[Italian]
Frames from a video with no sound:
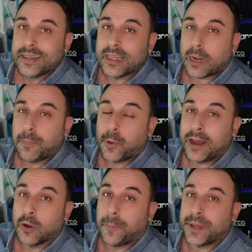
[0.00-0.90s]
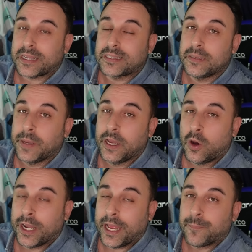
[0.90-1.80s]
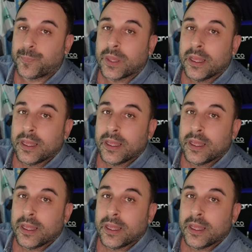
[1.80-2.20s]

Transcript: di Rabuano per Simeone,